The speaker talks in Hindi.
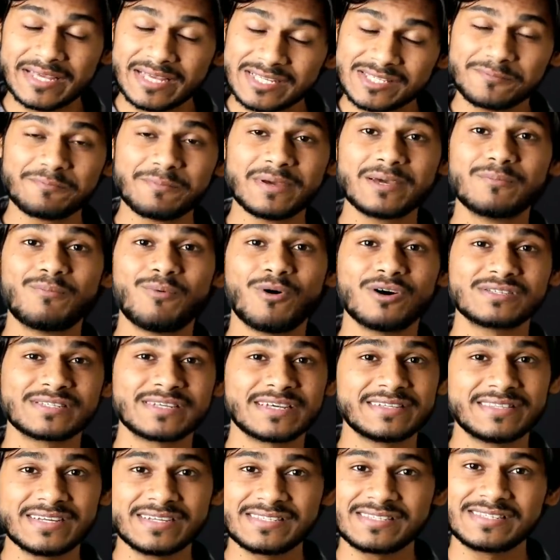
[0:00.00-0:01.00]
इस बिग बॉस
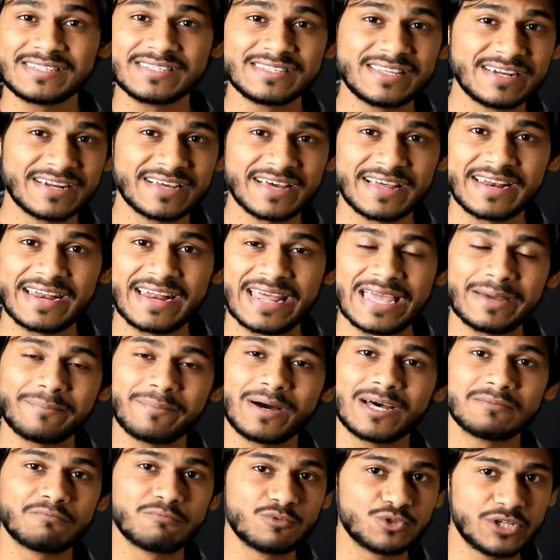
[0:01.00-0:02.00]
के 10 सीजन करने के
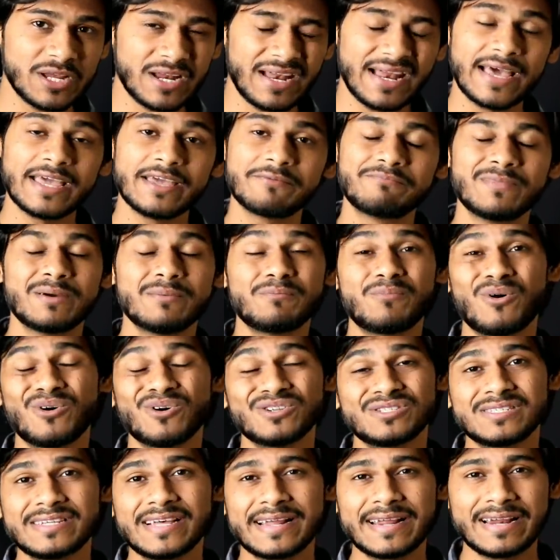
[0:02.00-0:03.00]
बाद मुझे लाइफ में
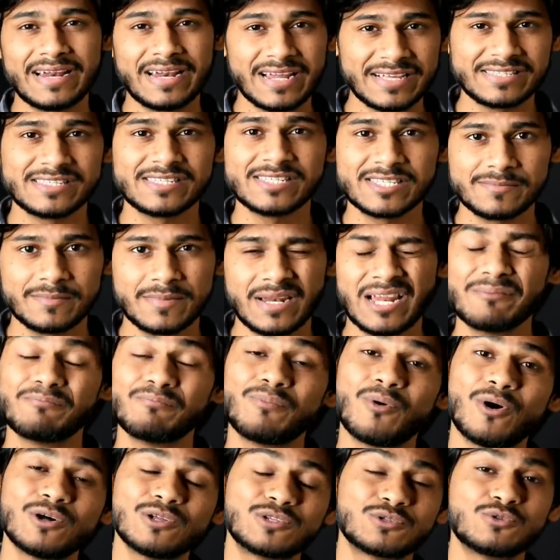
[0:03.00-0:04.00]
बहुत सारे लेसन मिले
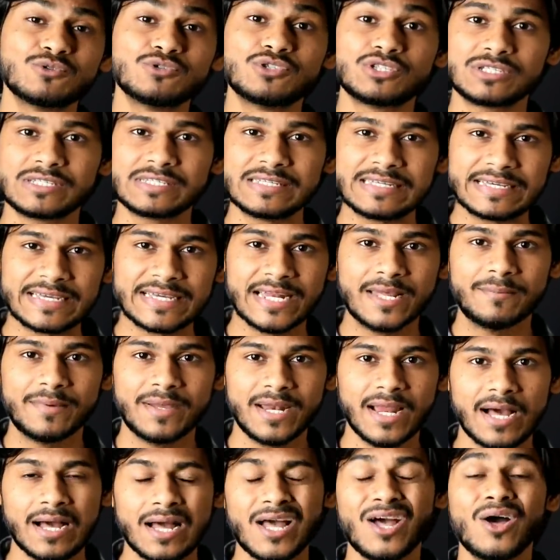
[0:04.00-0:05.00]
बहुत कुछ सीखने
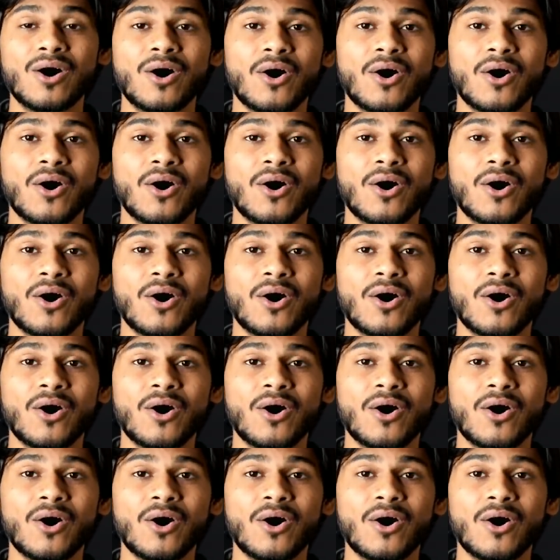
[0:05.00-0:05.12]
मिला